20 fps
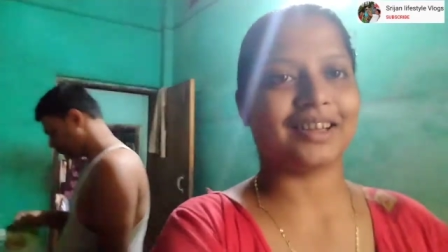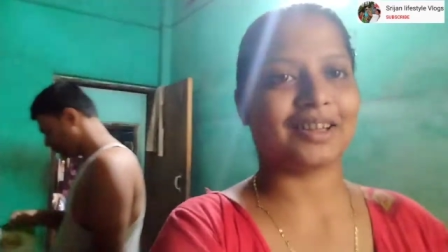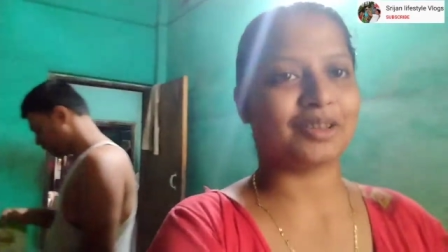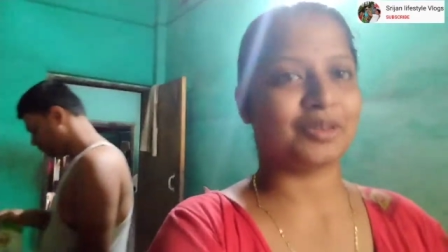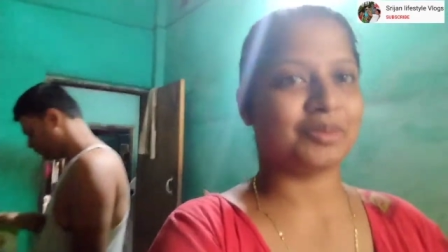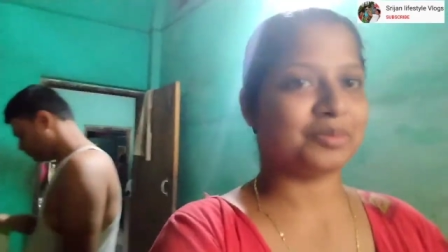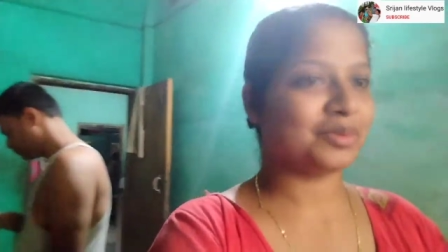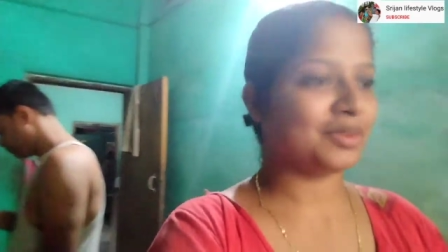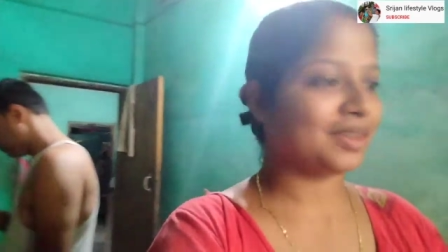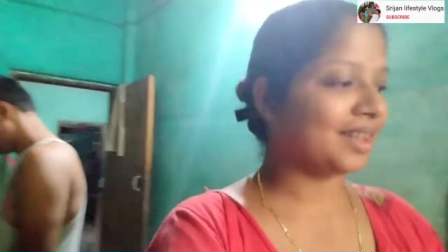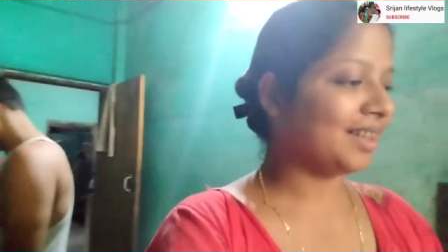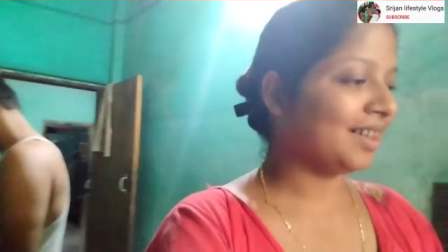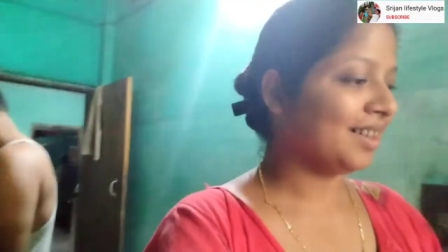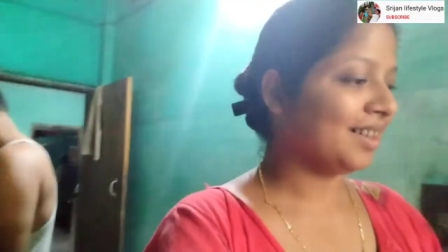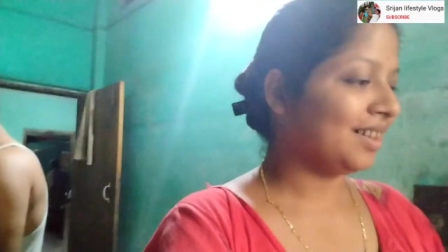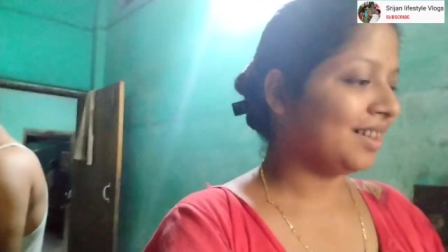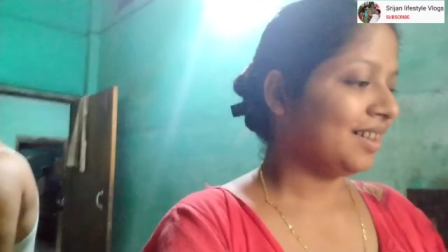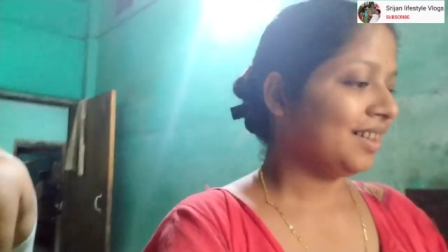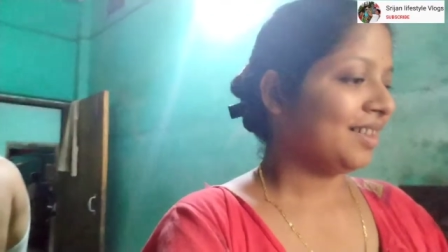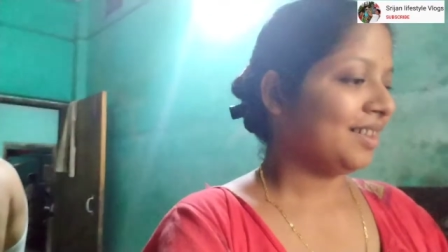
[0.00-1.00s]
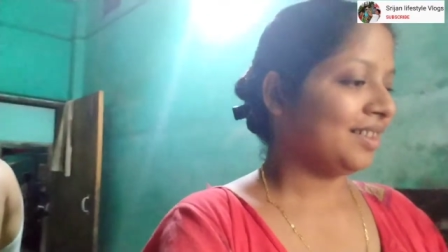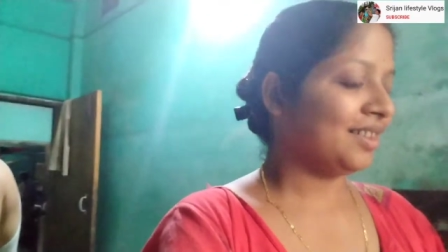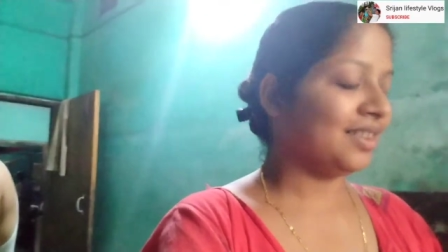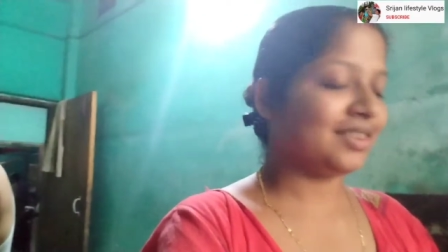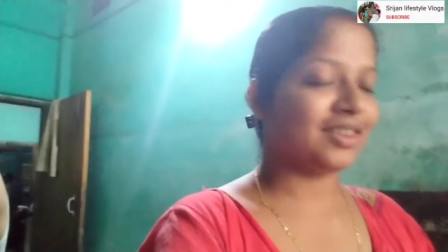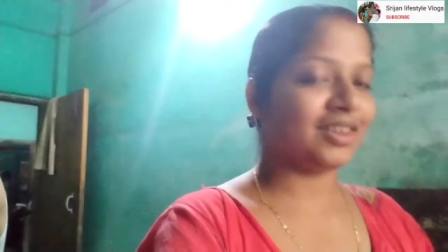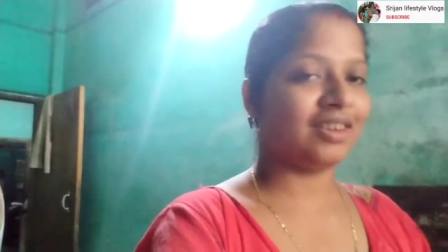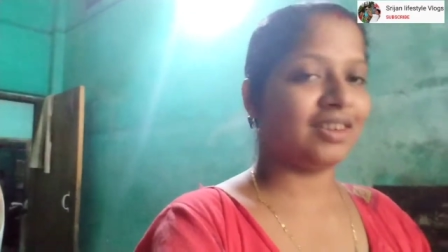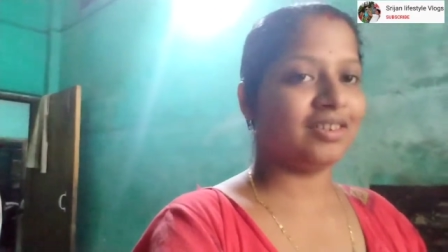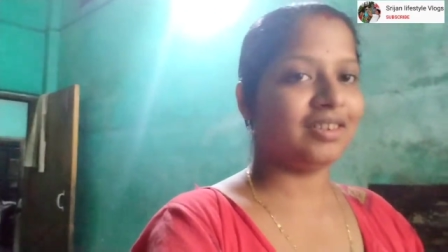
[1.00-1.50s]
ছাতু মুড়ি তো
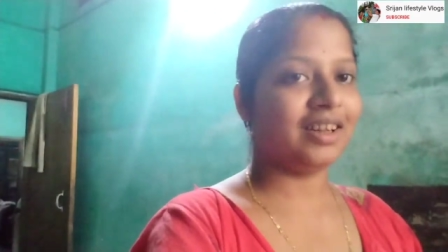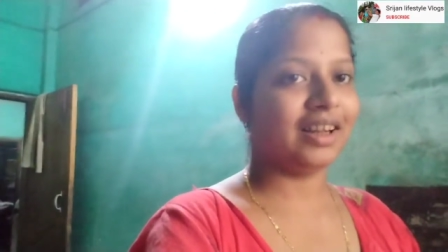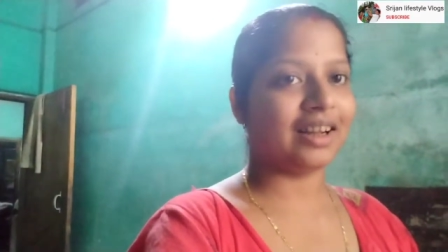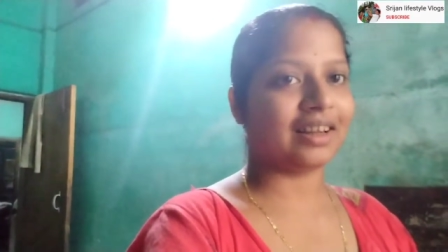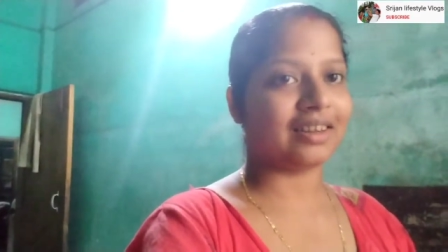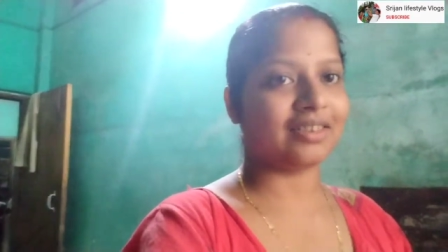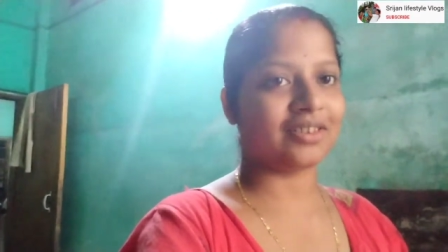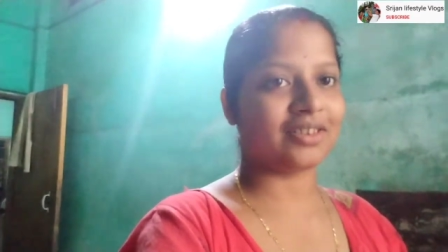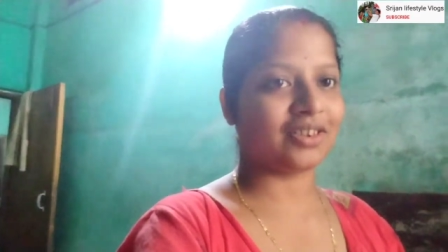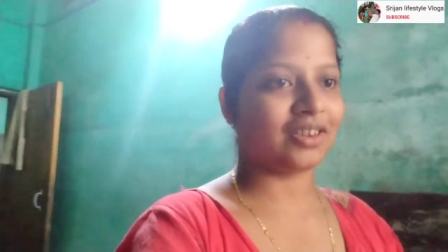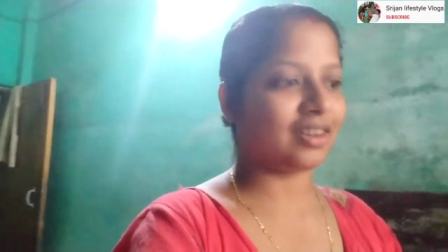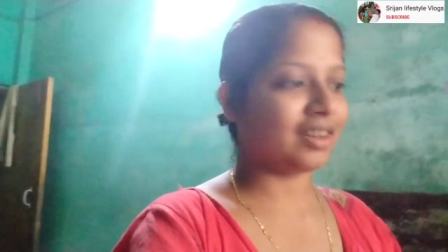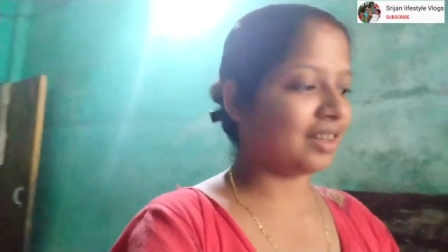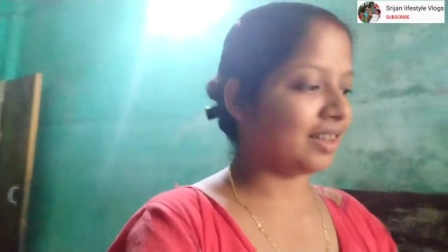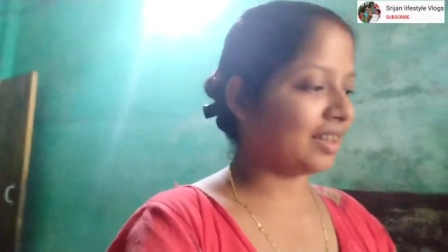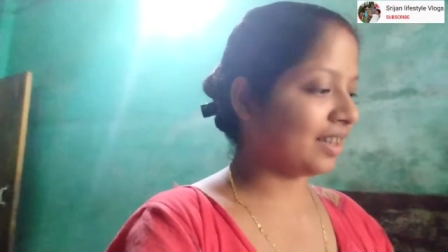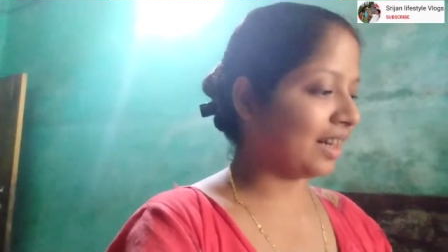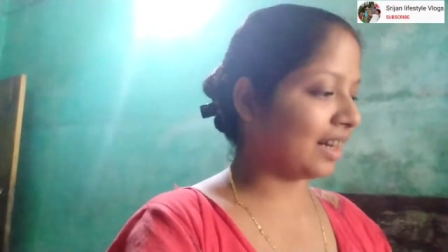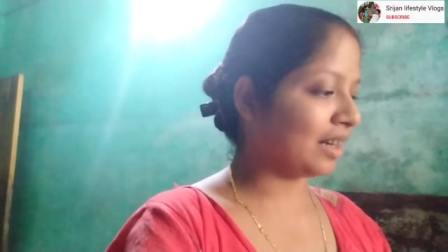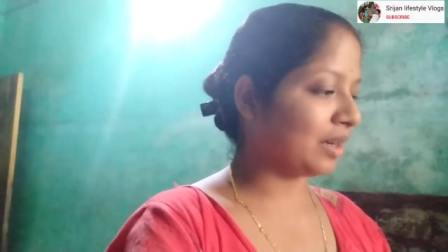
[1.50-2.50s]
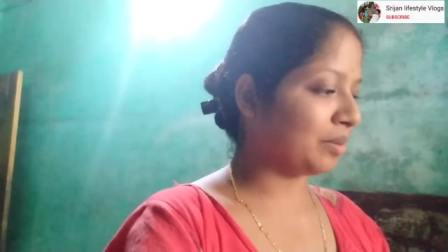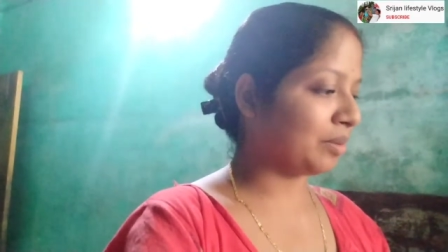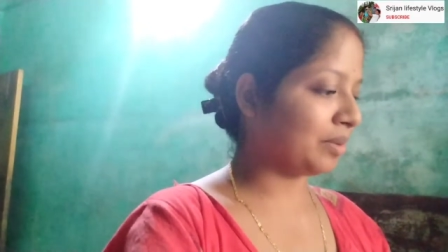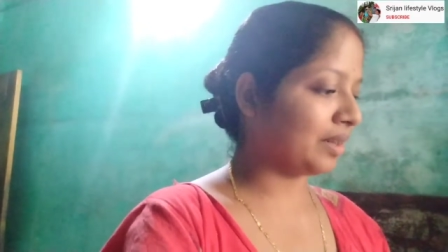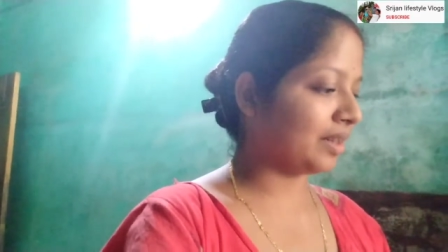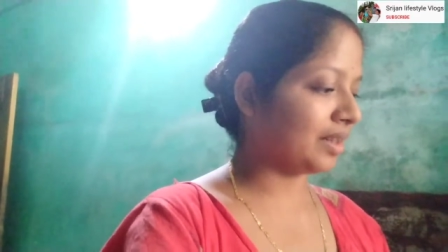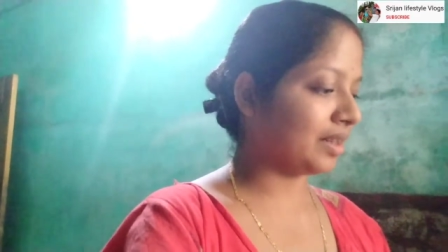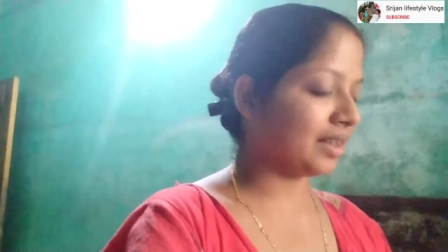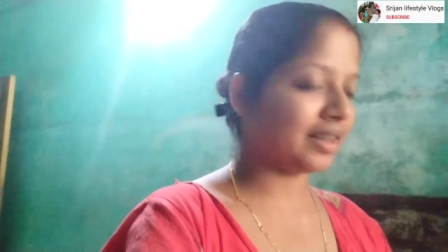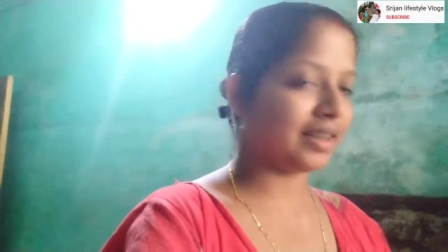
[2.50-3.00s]
চলো এখন সকালে
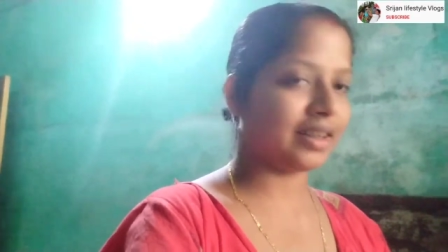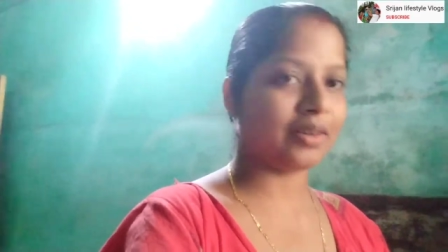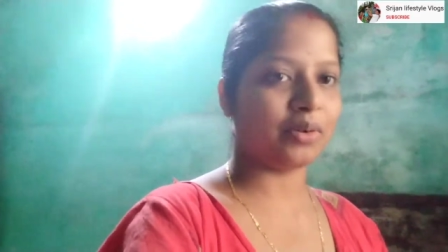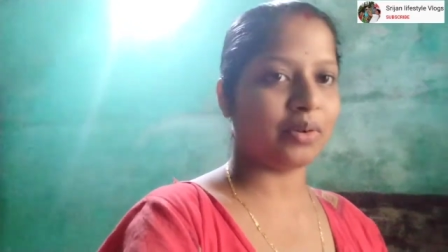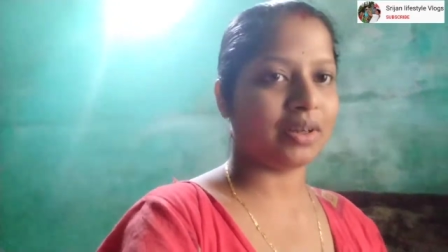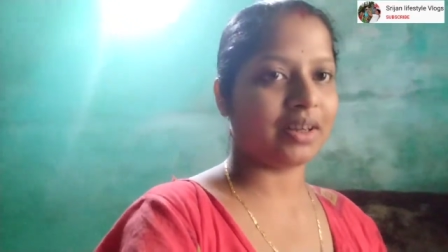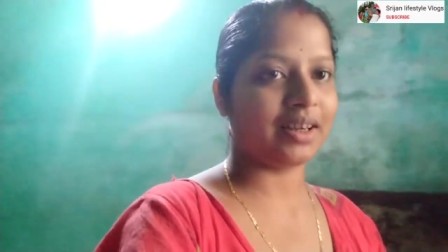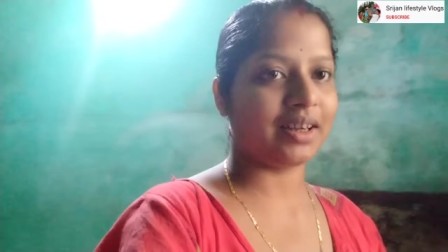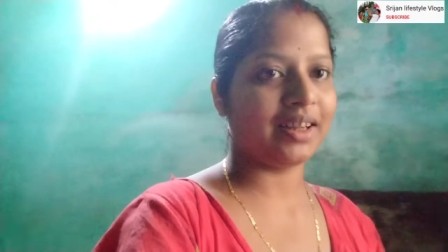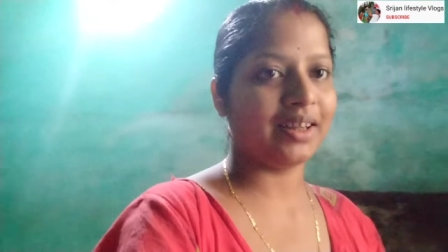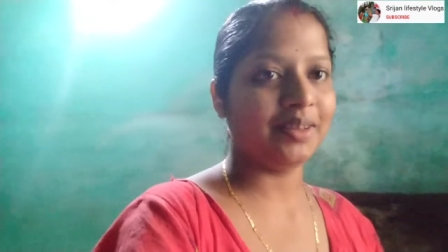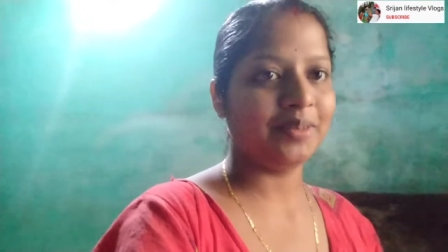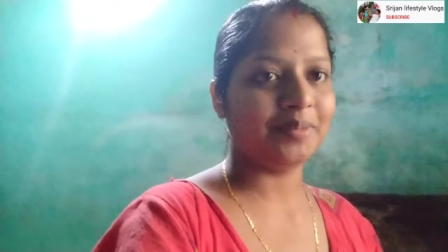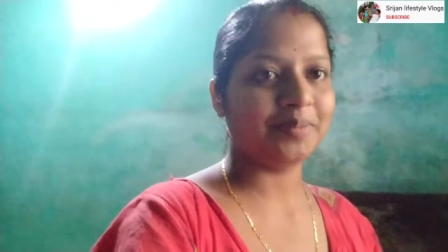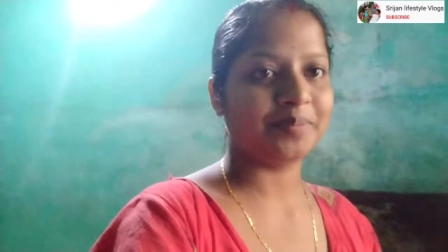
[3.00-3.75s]
রান্নাবান্নাটা আগে করে নিই